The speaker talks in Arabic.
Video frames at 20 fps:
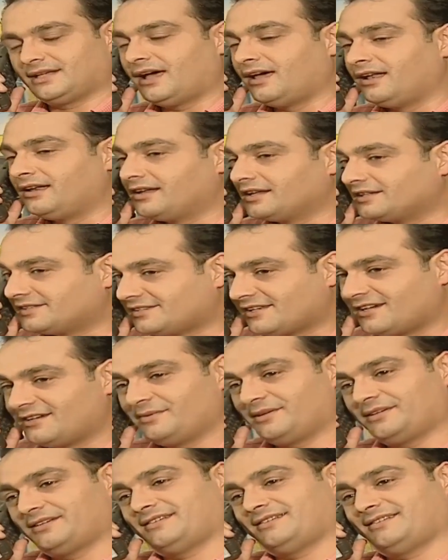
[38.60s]
الله
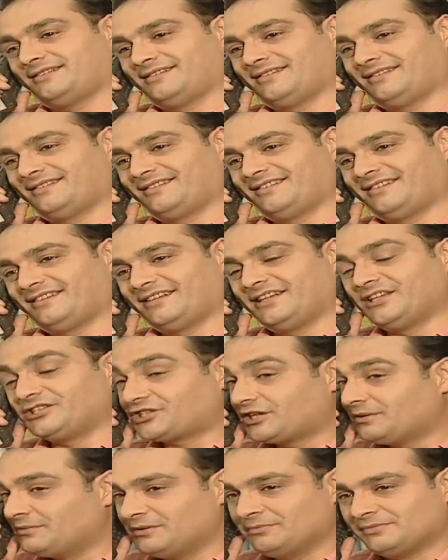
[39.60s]
يسامحك ليش
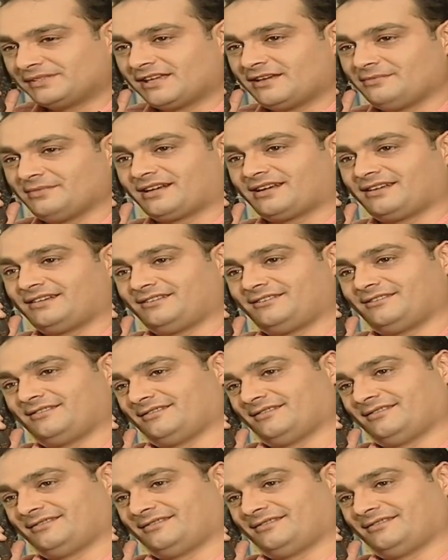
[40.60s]
كم مسامر عنا